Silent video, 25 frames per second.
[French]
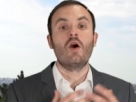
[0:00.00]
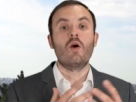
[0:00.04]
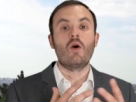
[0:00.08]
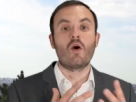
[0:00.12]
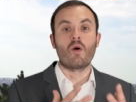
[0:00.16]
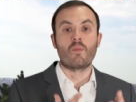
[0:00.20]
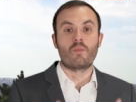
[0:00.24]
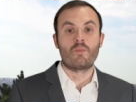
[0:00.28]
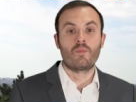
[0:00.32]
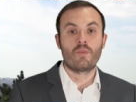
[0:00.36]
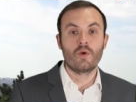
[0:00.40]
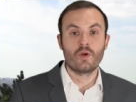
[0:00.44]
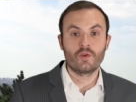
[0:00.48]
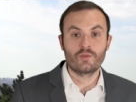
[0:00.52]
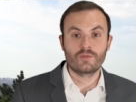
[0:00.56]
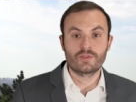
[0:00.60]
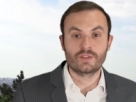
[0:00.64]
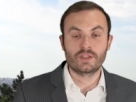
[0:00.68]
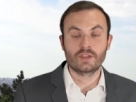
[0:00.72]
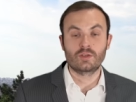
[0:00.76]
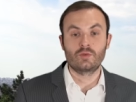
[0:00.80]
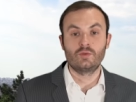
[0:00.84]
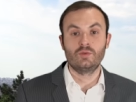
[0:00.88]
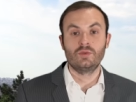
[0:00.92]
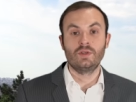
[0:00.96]
euh, peuvent
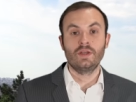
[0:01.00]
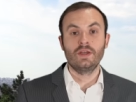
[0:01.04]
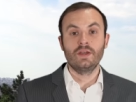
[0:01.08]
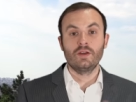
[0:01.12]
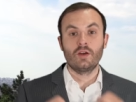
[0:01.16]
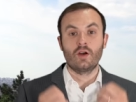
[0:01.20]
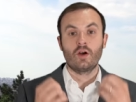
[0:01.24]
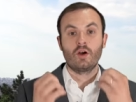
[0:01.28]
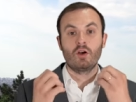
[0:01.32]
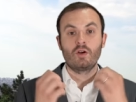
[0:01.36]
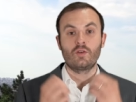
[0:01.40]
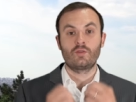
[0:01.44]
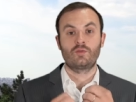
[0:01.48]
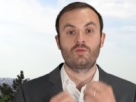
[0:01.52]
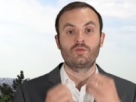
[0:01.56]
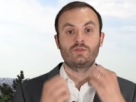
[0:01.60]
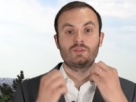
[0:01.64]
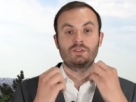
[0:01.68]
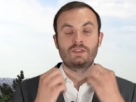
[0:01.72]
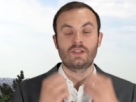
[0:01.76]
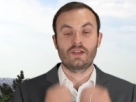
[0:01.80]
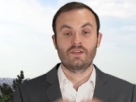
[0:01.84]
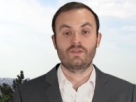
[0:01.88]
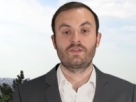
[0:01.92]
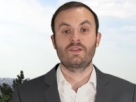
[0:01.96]
s'écouler. Or,
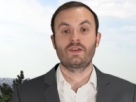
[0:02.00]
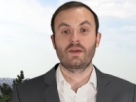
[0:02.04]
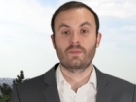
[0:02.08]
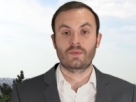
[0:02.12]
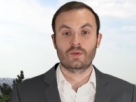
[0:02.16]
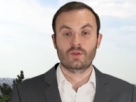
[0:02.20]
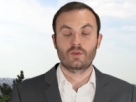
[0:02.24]
vous avez a